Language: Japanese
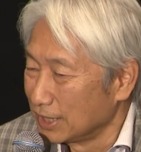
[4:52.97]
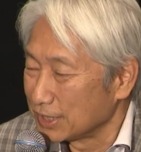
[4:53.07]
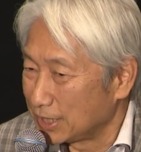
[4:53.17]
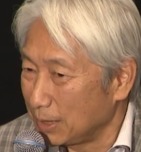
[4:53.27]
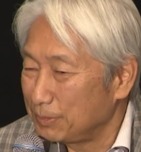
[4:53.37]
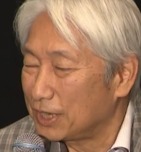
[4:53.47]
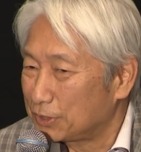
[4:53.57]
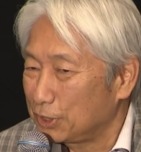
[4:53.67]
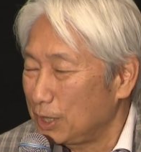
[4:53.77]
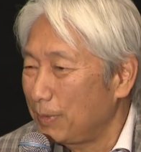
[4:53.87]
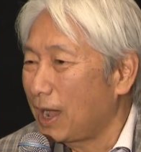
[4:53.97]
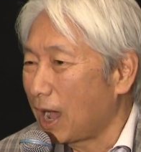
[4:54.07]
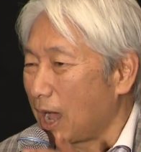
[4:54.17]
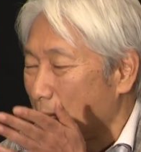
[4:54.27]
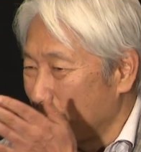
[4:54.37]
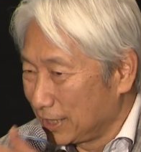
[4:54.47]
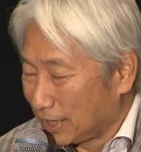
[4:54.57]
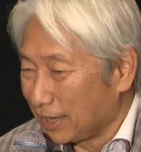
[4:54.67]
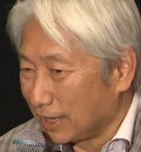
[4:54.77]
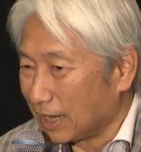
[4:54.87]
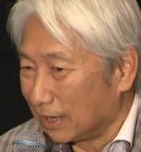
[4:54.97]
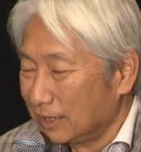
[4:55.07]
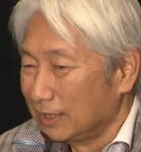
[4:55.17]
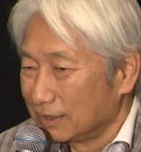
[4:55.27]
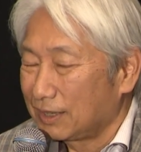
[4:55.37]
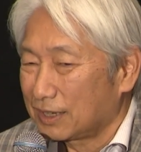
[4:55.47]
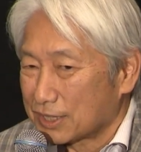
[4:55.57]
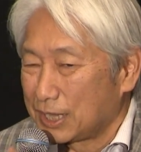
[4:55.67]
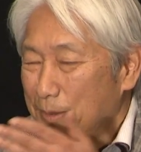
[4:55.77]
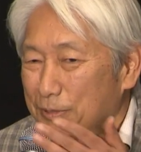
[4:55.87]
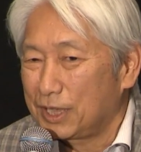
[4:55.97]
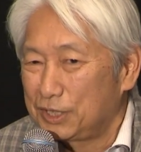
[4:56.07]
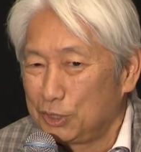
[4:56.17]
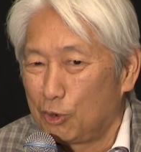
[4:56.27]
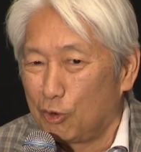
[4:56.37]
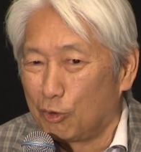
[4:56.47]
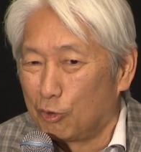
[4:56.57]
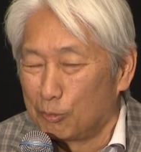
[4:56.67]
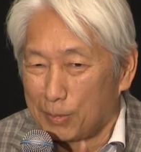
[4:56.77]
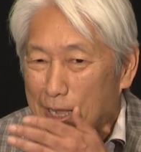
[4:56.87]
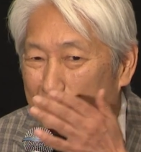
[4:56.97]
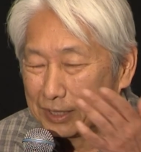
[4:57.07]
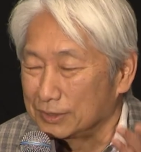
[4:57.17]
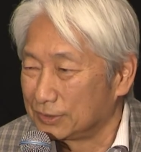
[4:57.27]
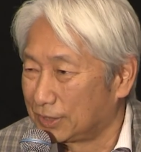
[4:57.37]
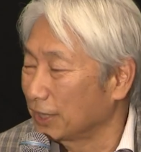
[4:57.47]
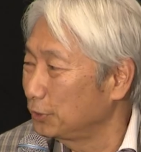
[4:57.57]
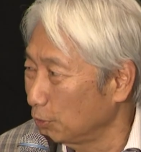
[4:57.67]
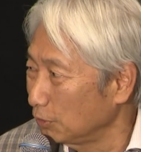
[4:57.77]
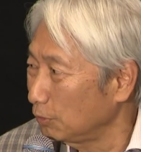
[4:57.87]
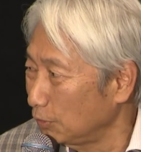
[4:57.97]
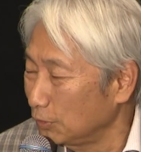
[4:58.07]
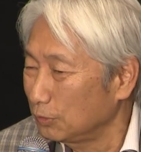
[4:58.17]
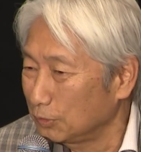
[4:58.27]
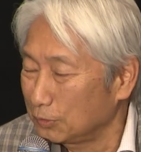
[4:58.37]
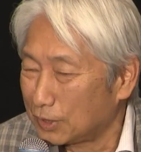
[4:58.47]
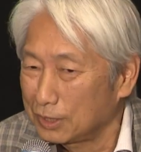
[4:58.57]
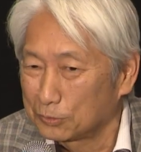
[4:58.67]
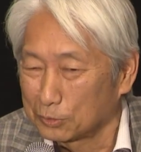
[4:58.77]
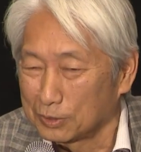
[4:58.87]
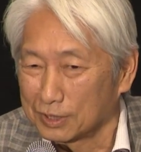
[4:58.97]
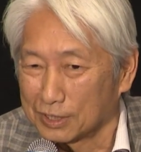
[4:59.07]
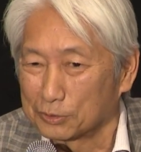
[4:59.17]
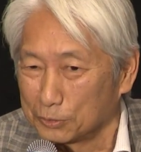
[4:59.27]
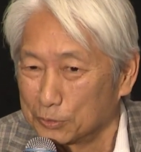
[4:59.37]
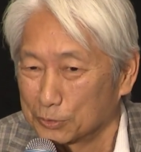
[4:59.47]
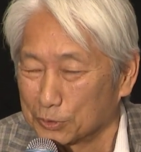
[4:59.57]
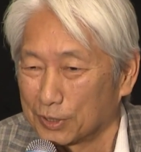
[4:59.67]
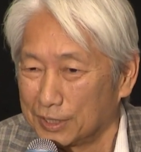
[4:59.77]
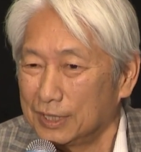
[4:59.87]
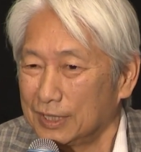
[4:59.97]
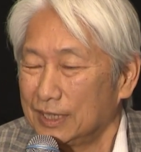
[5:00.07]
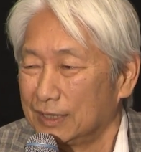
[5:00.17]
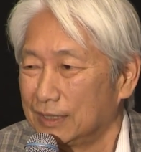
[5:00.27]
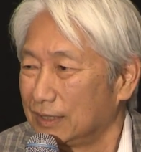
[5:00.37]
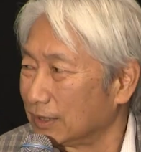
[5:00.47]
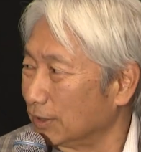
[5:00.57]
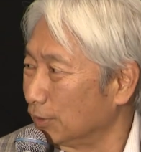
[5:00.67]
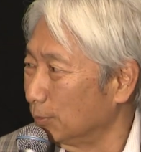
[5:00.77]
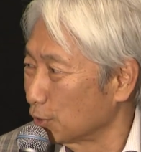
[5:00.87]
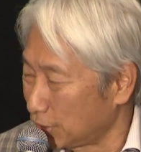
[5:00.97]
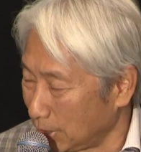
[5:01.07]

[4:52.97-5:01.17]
西部劇といえばアメリカ映画、だから西部劇の、代表監督なんだということで、神様と言われてますから